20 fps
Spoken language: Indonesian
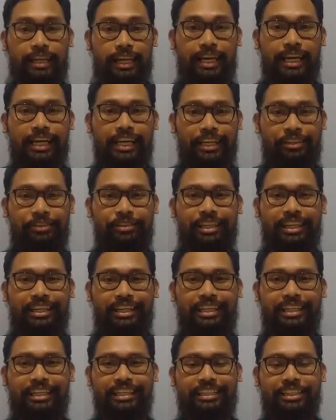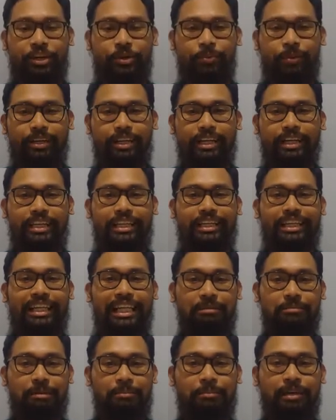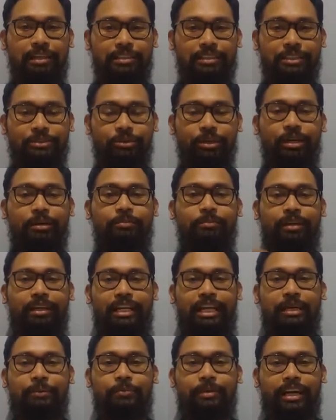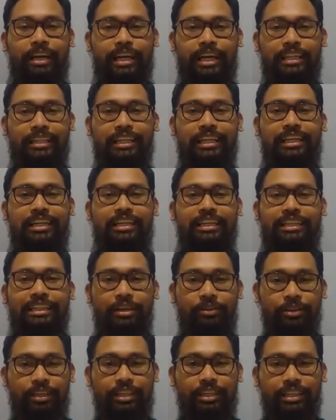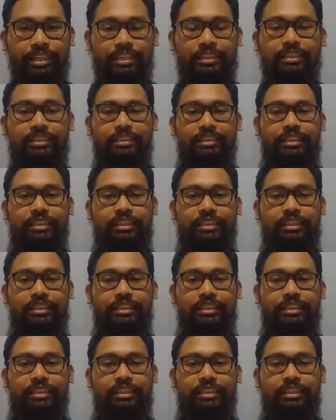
Nah, itu tadi jawaban dari kelima mahasiswa mengenai perayaan Natal di tahun ini.